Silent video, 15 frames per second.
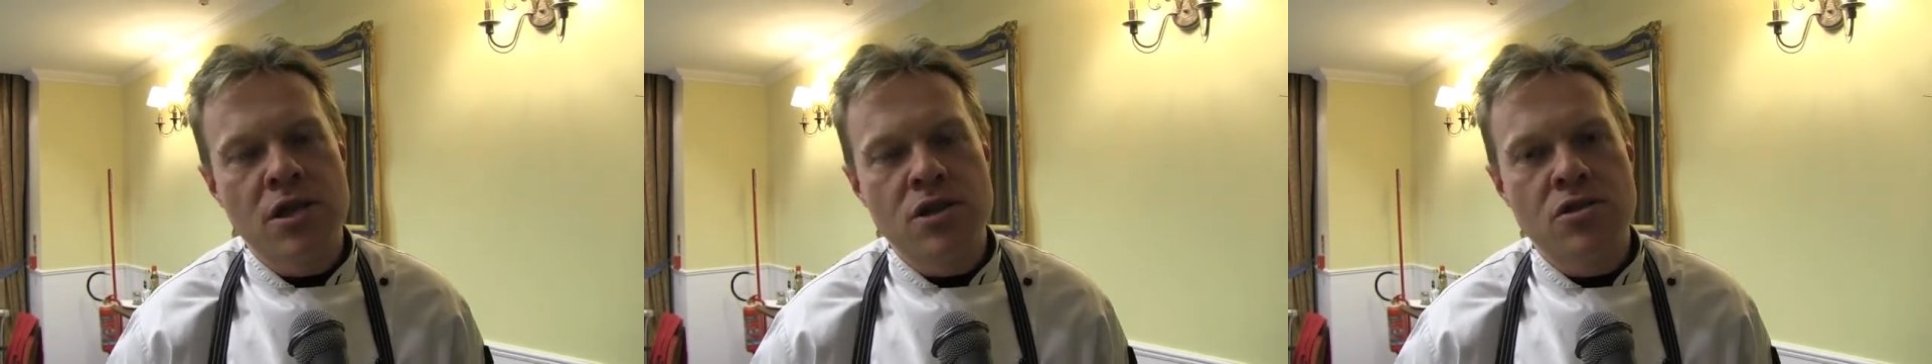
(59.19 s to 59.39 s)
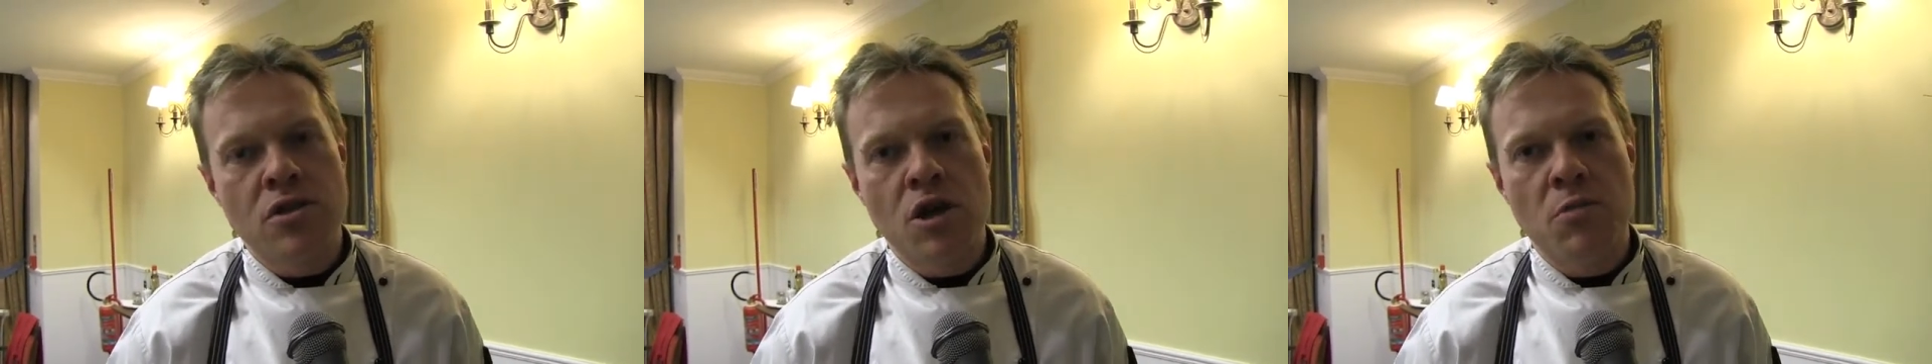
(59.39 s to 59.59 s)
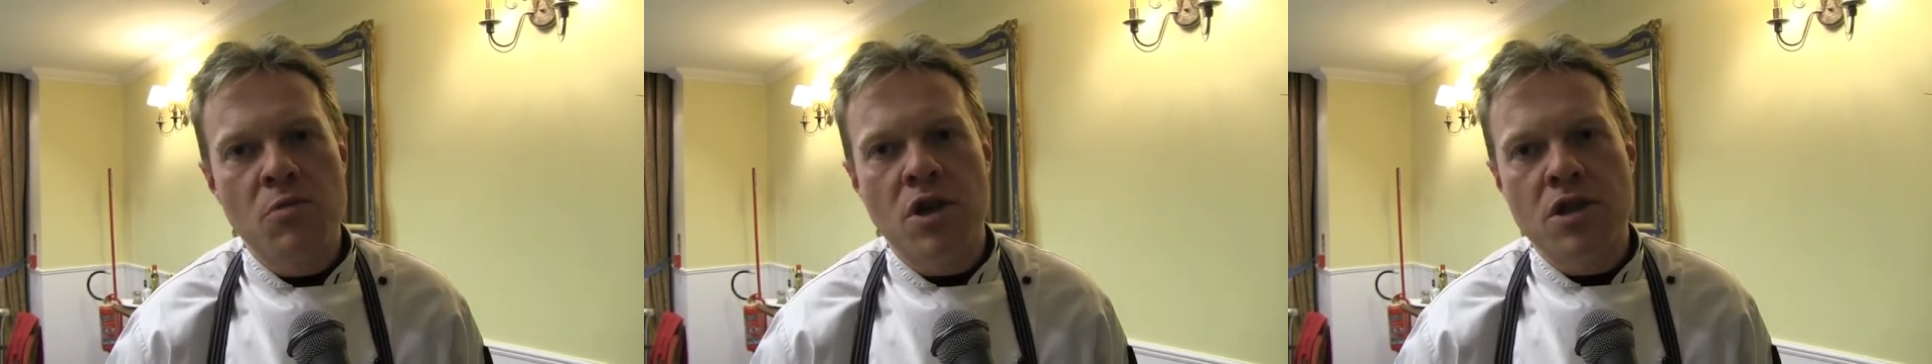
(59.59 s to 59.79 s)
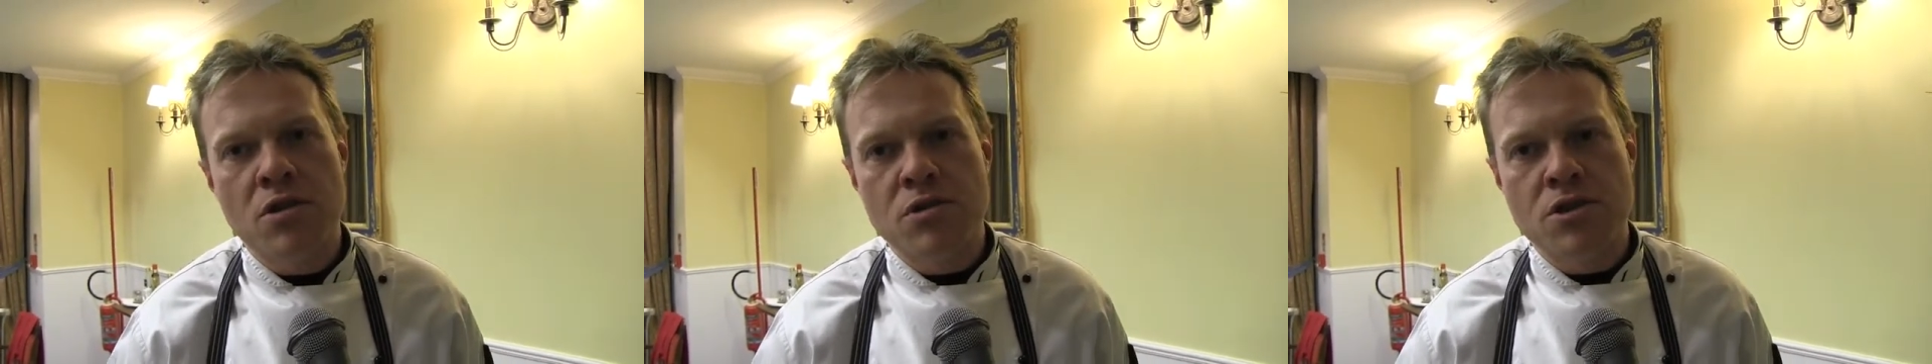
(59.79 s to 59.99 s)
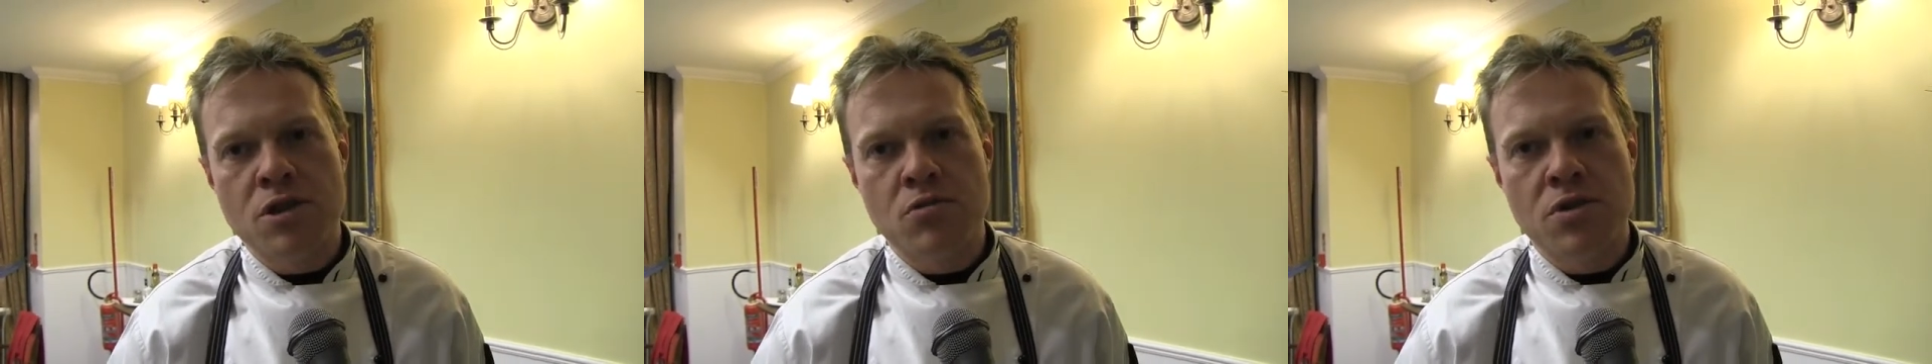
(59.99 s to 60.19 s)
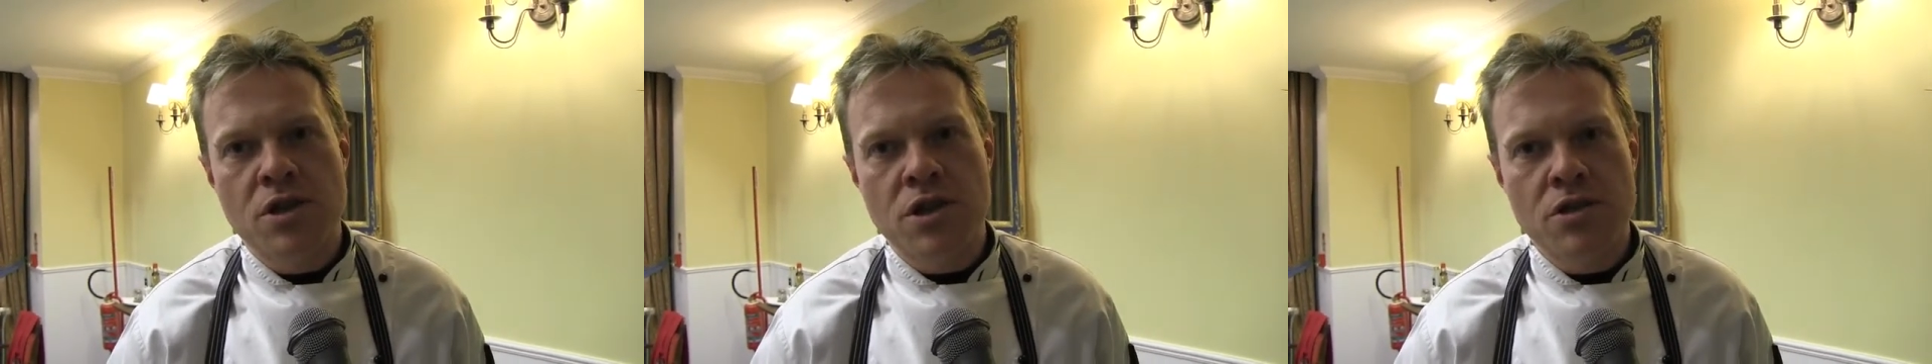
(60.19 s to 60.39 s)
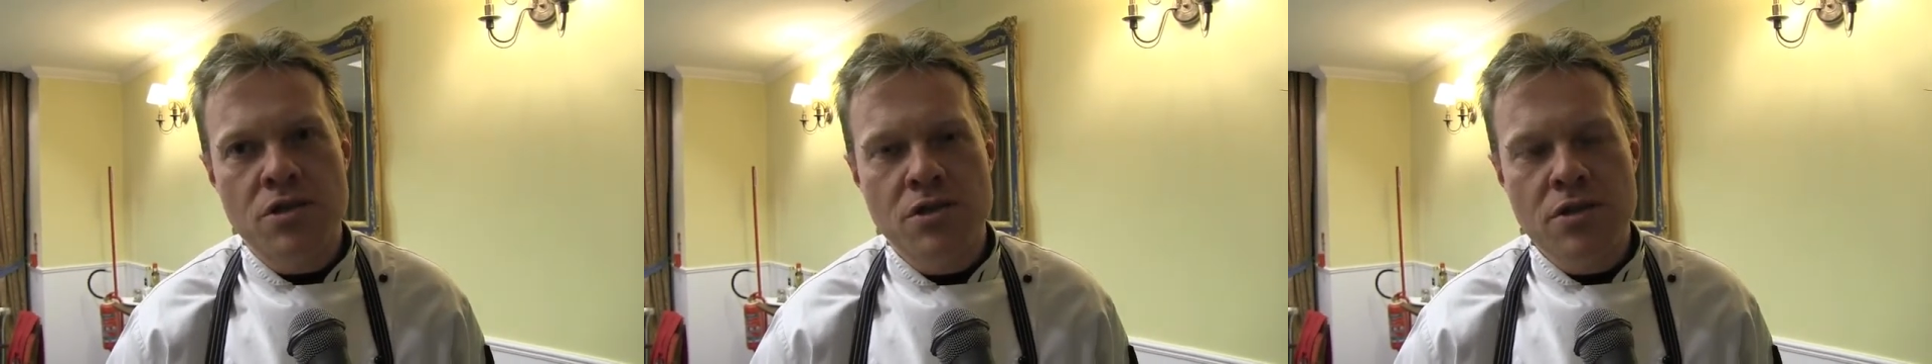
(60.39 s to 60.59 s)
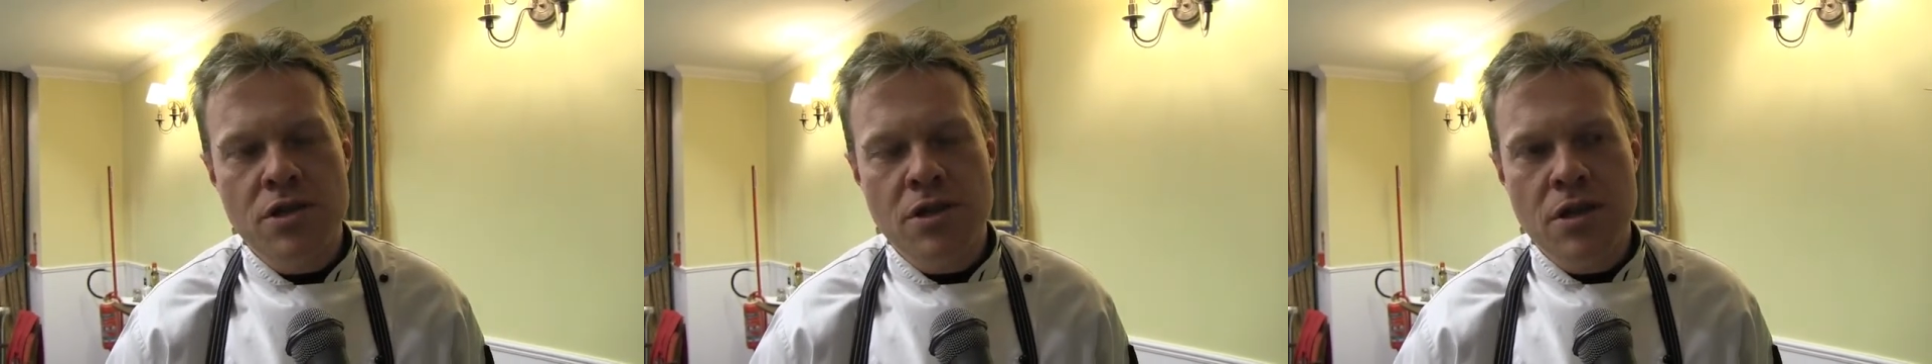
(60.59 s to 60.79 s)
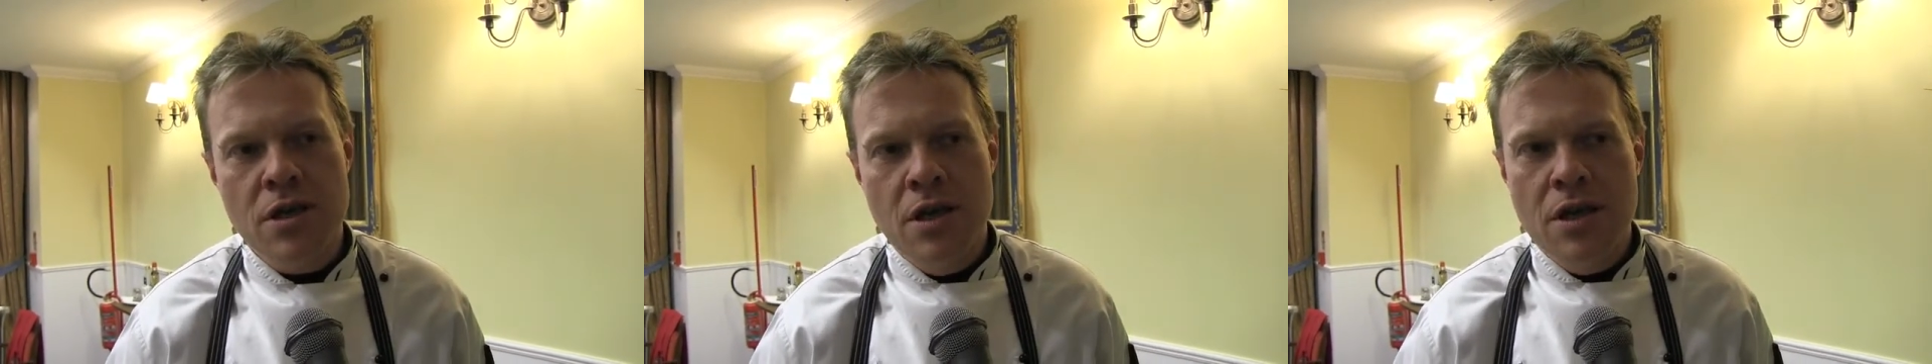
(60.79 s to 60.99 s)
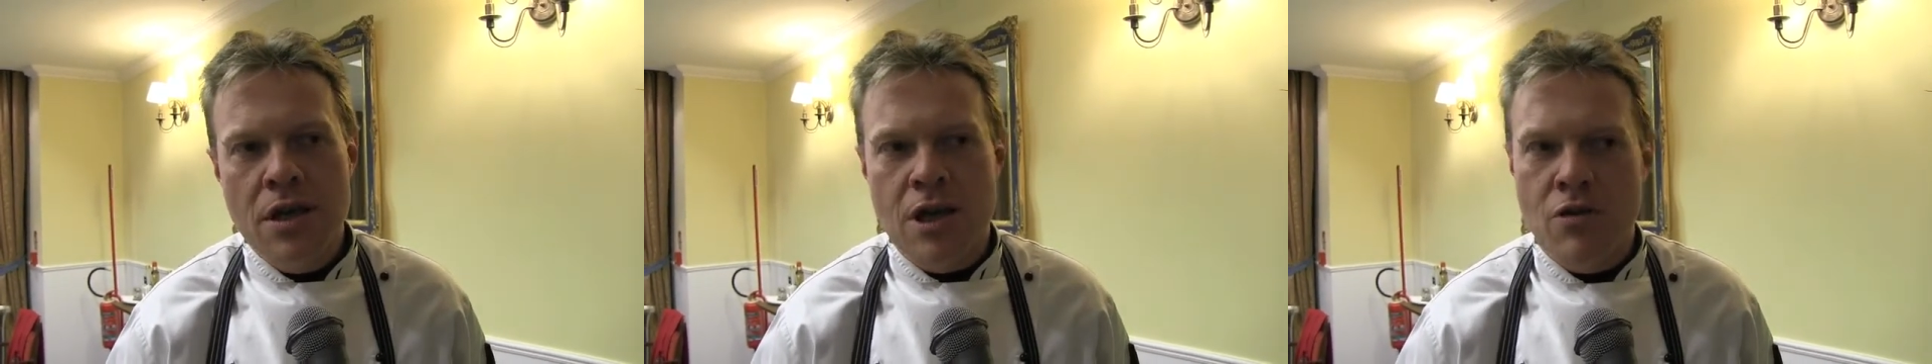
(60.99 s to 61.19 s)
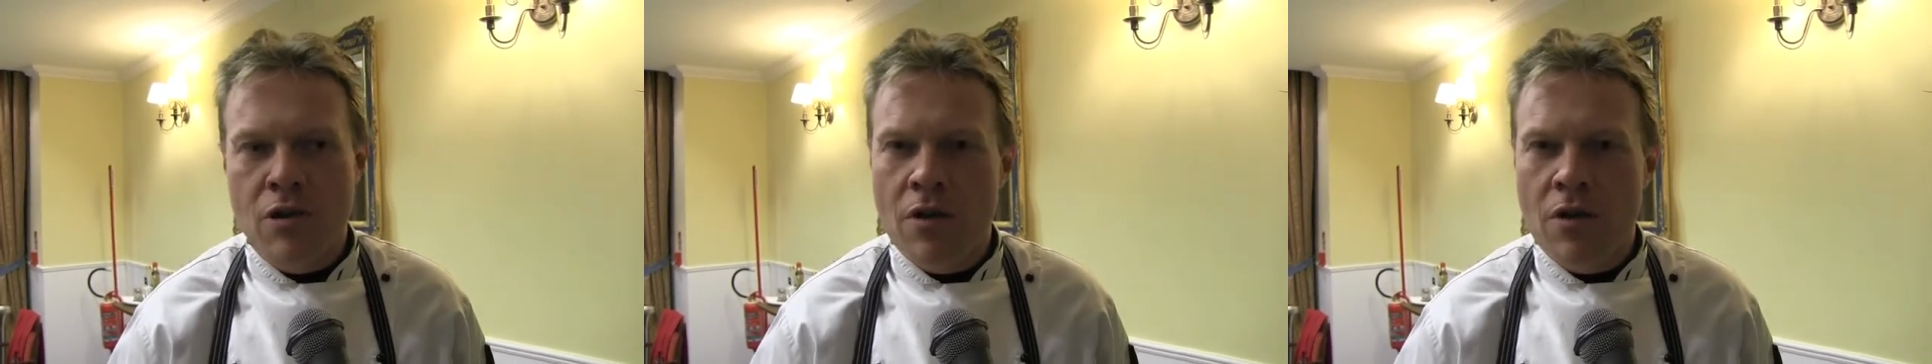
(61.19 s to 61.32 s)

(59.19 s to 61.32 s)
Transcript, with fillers: gastronomiche di queste due regioni, che